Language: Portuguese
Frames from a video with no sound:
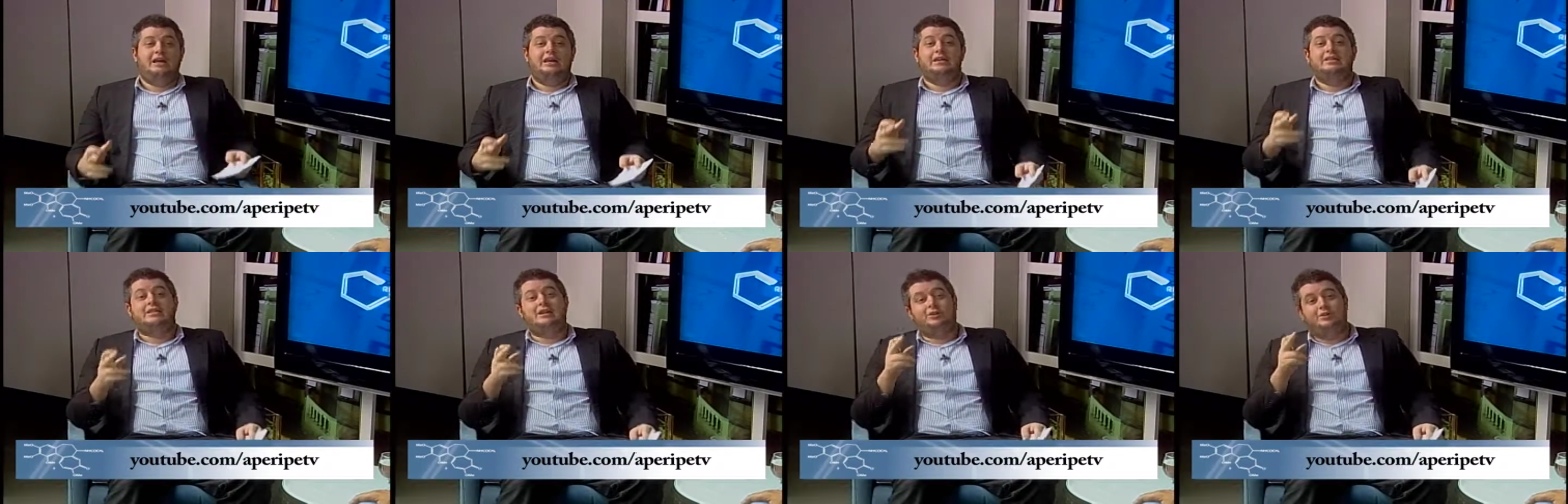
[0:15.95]

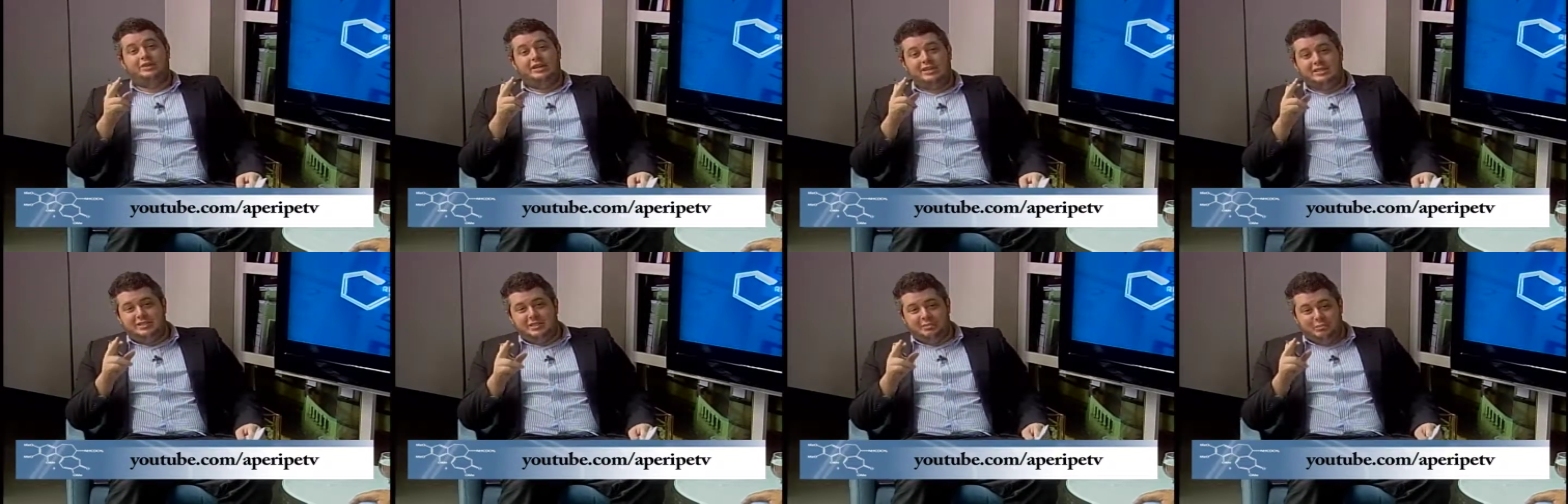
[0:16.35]
Então,
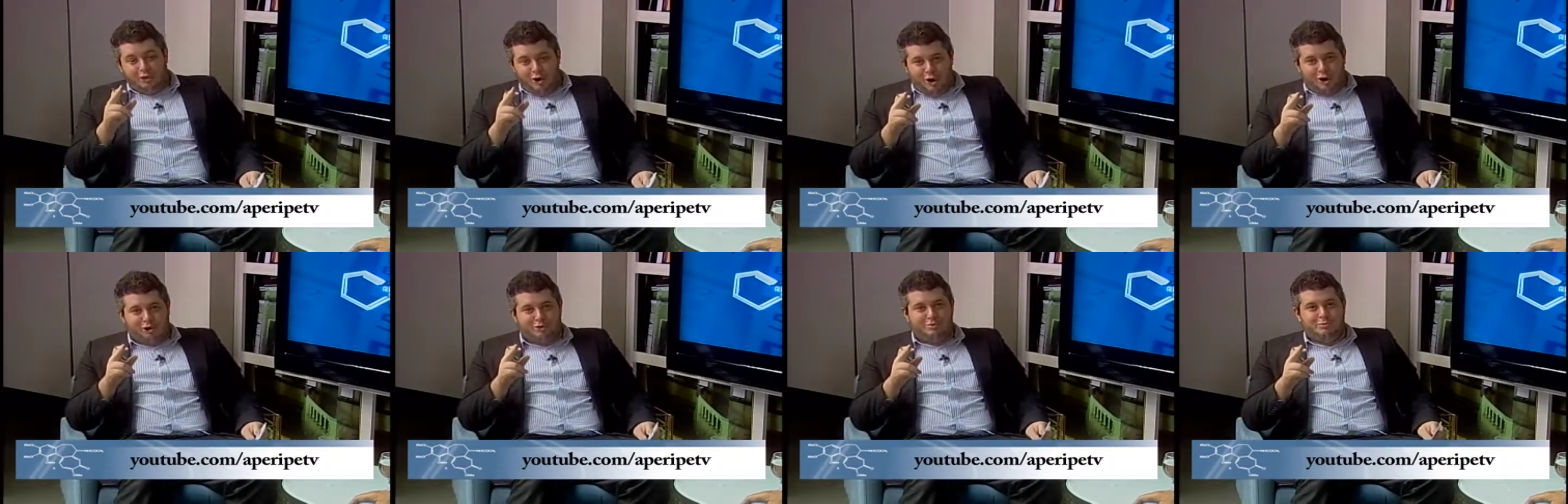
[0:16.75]
nesse
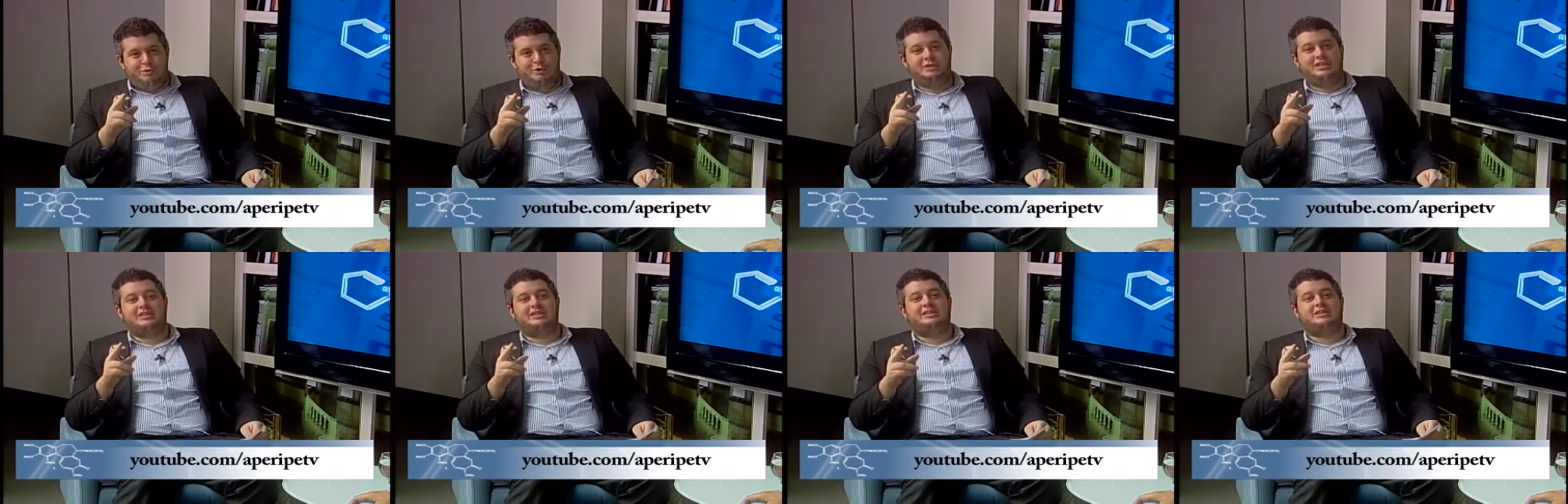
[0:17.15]
bloco,
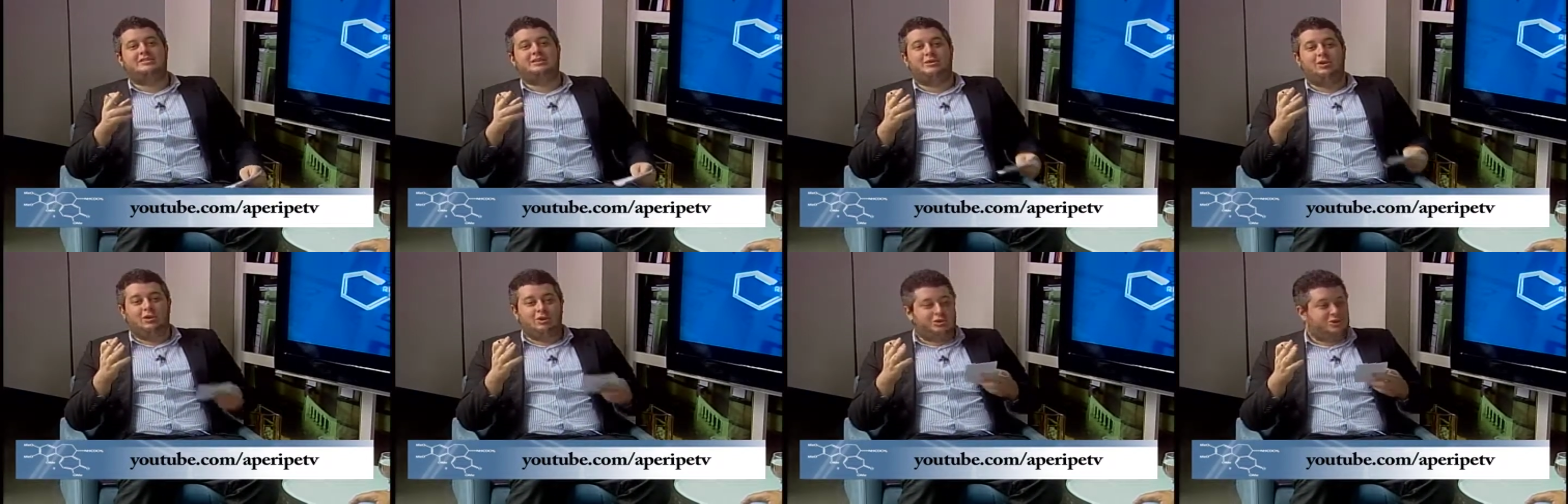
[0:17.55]
muita
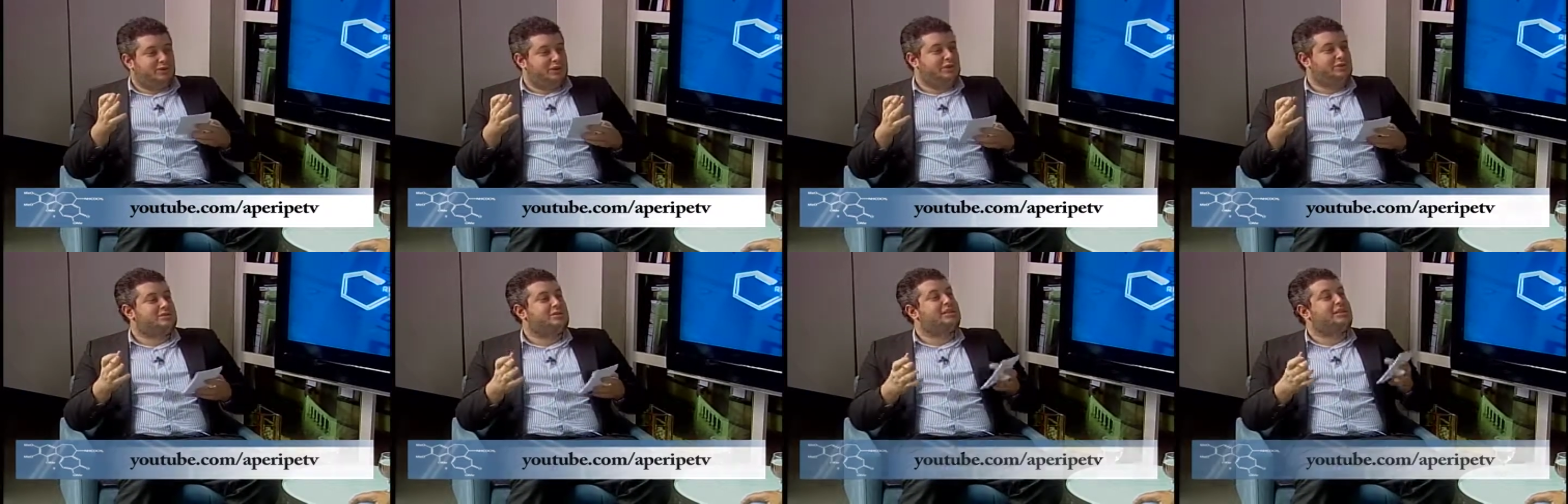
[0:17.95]
atenção aos
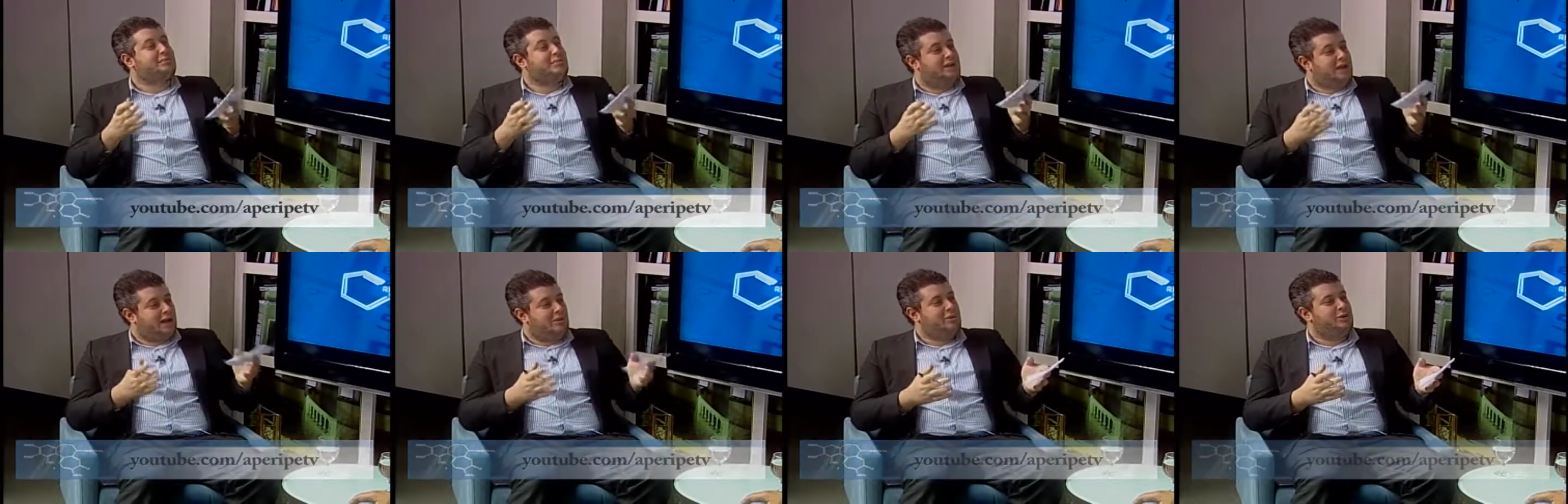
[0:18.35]
filhos, que
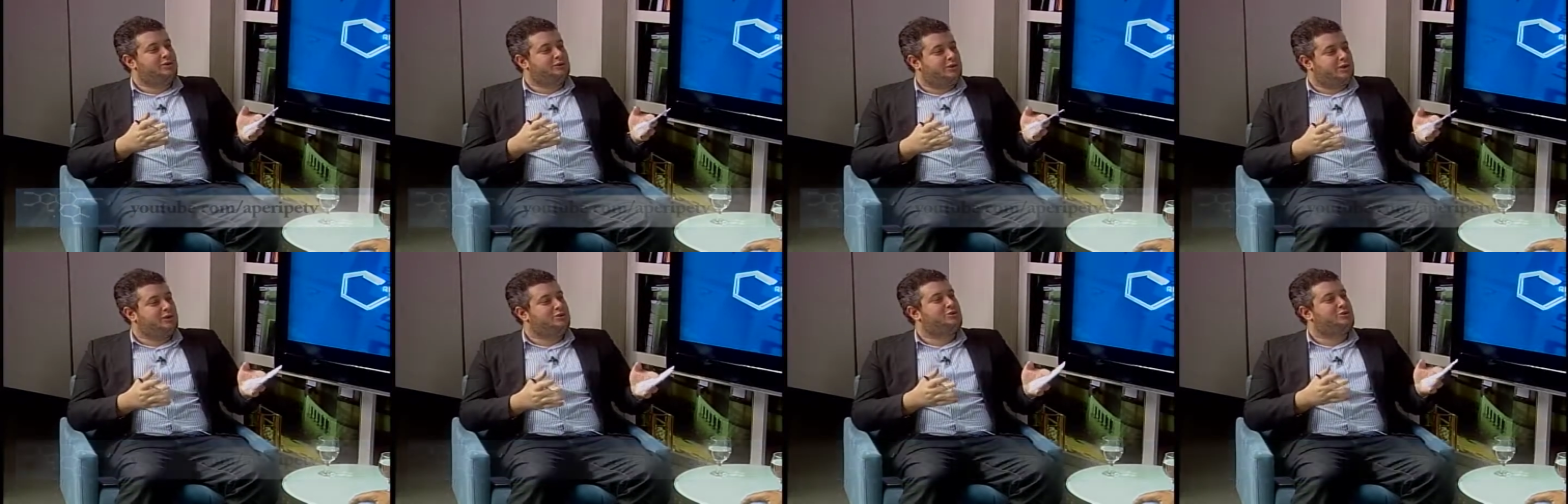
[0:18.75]
também cabe
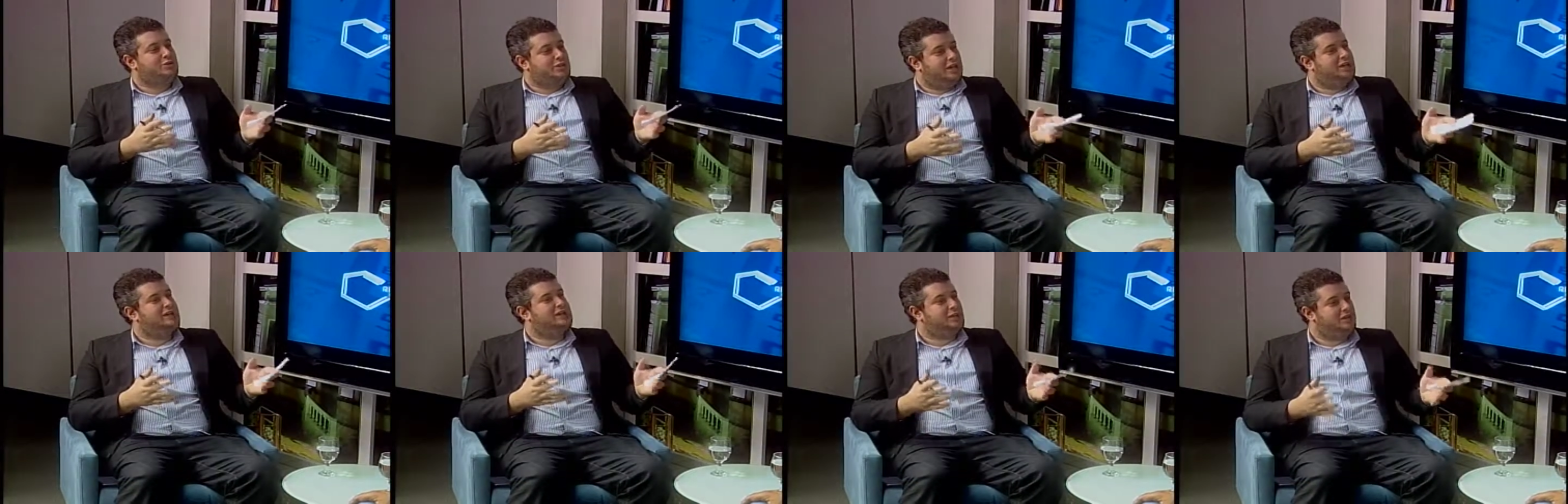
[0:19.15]
aos filhos
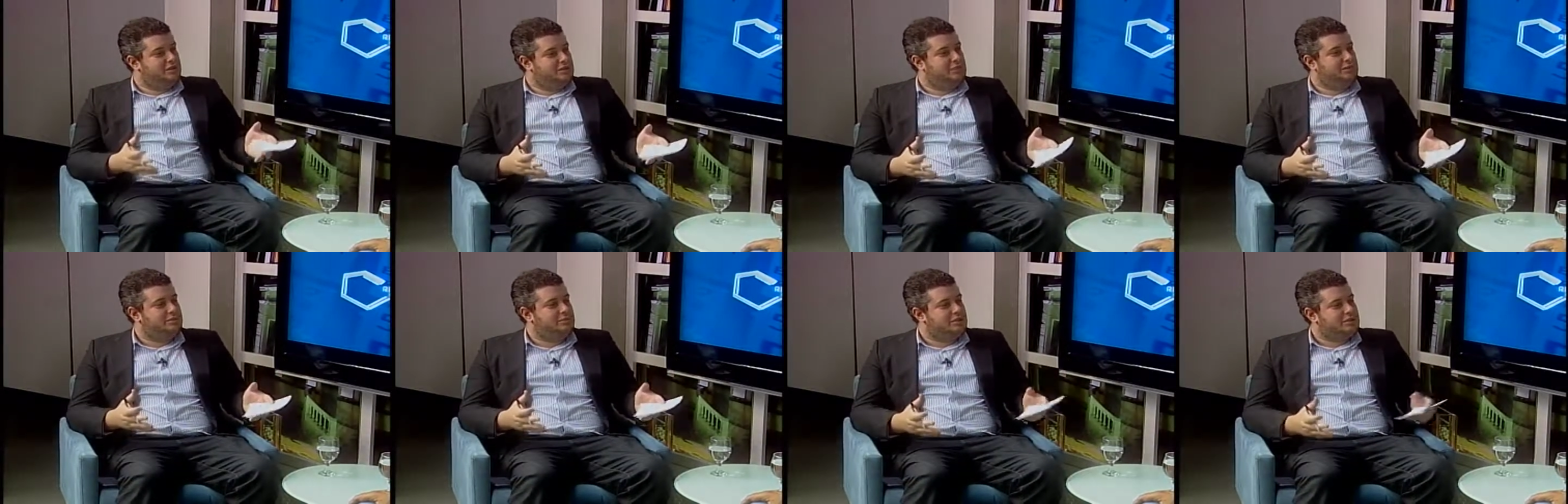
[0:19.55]
cuidar da
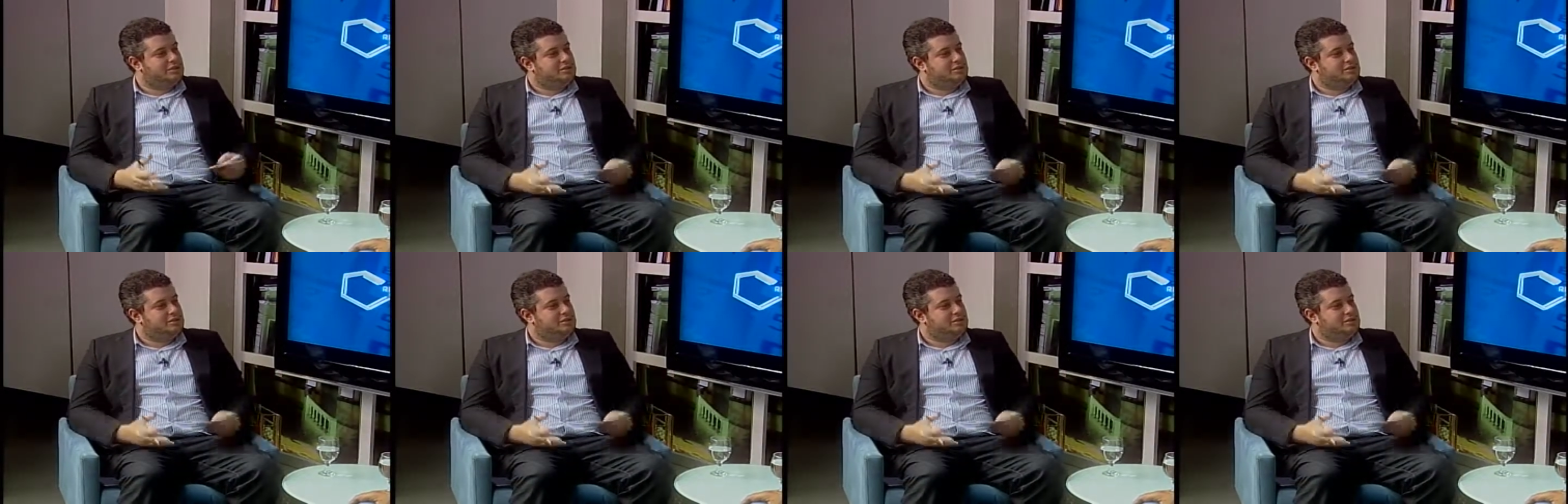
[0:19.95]
saúde da mãe.